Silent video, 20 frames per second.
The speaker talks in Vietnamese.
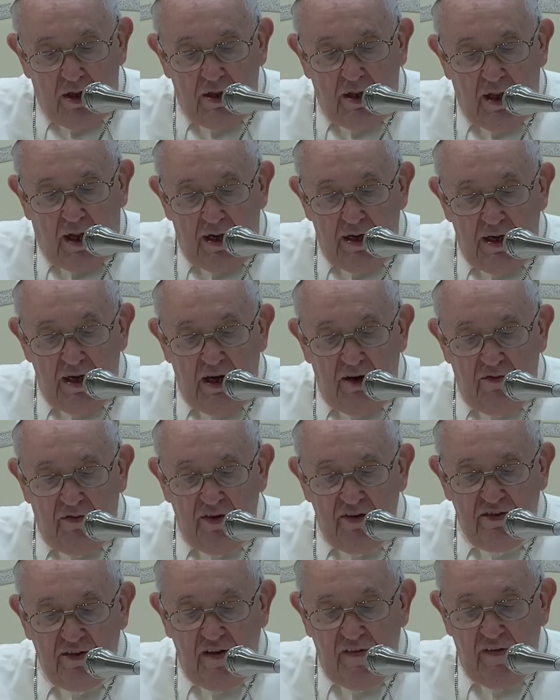Và tiếp,
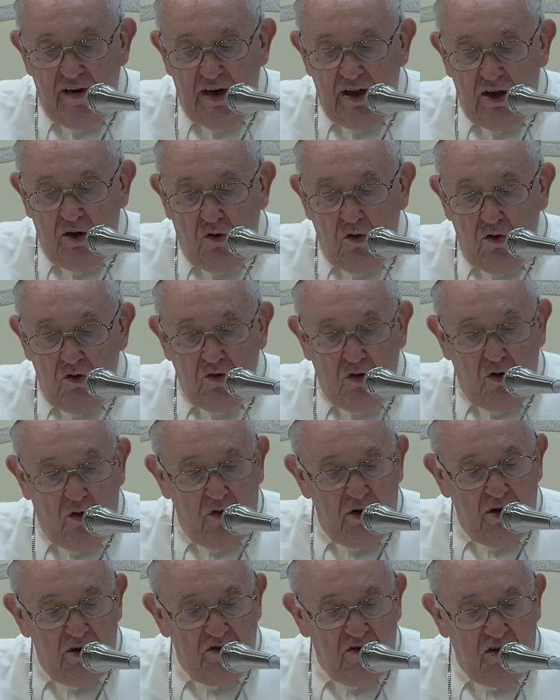hôm nay
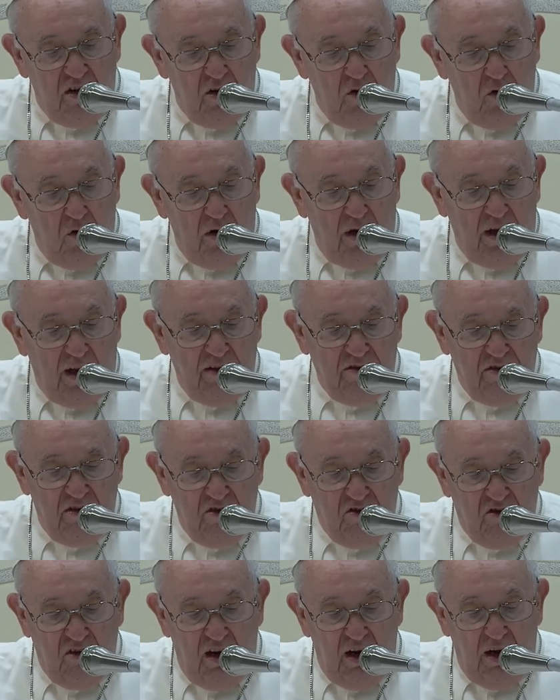xin hãy mở cửa
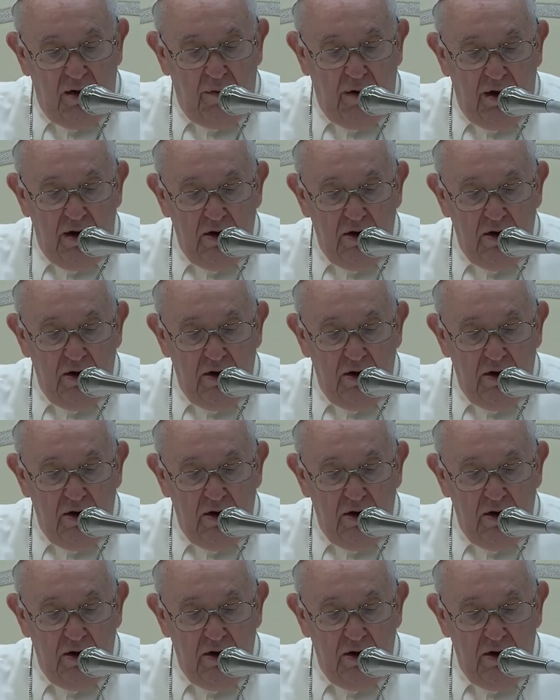trời.